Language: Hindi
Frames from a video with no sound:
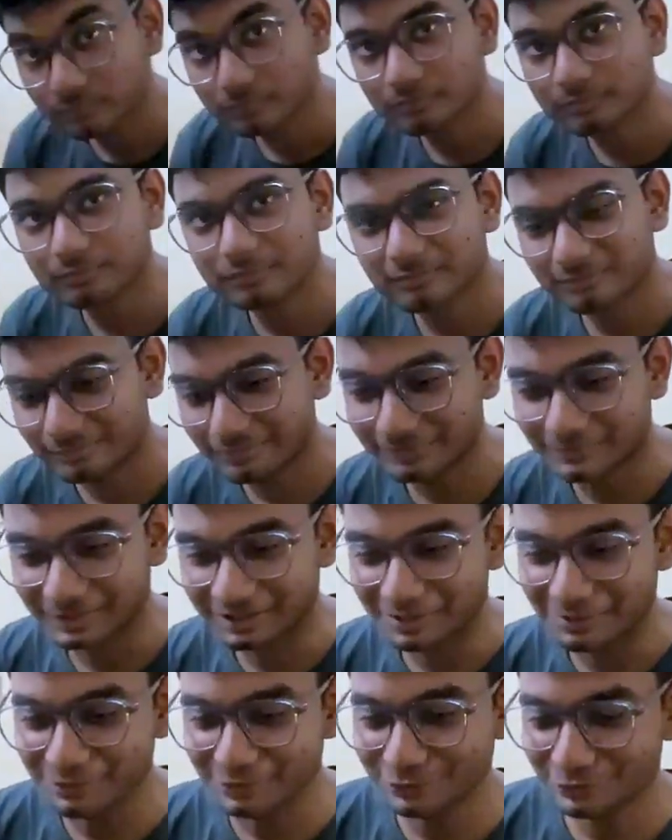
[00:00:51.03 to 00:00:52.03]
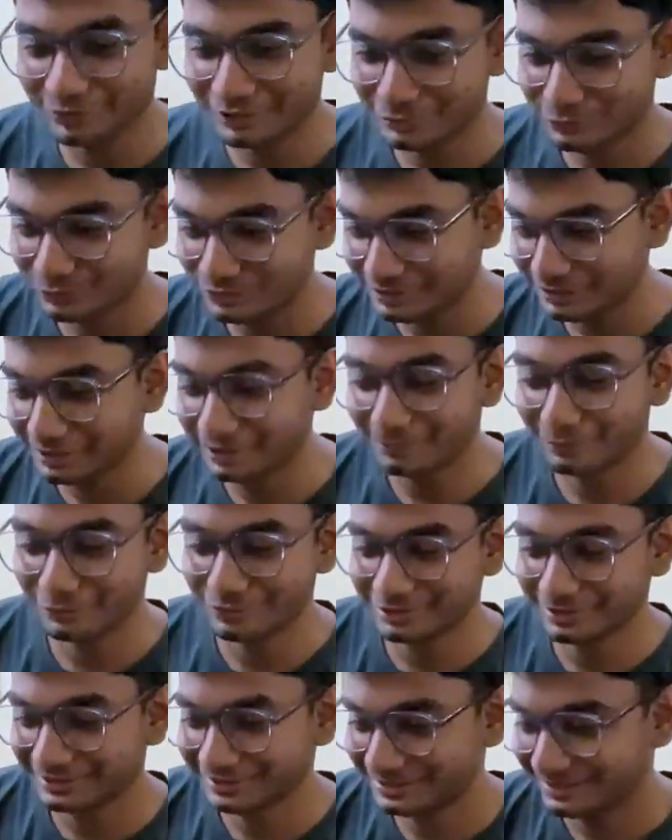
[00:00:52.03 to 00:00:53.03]
रहा है अभी तो एसओसी का
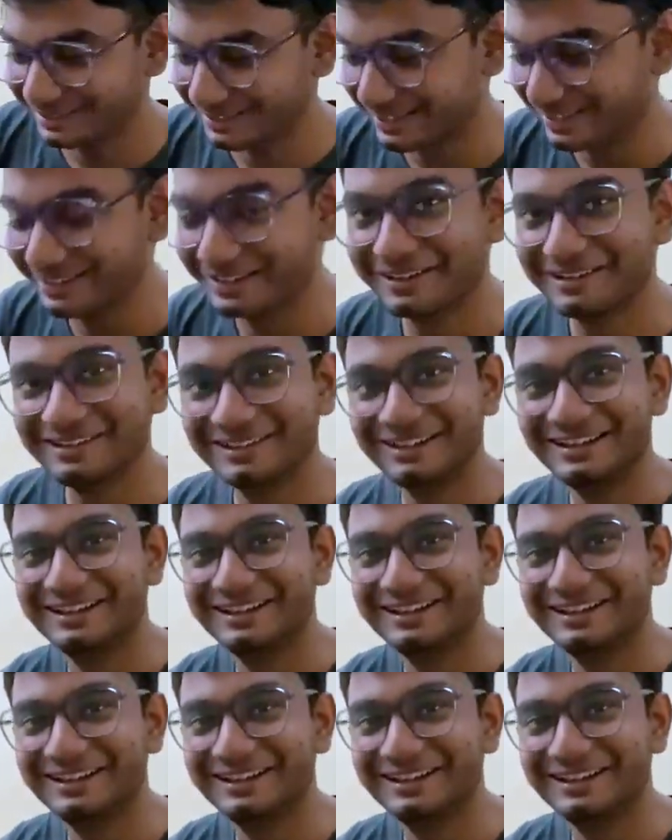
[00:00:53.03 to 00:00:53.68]
प्रोजेक्ट चल रहा है कल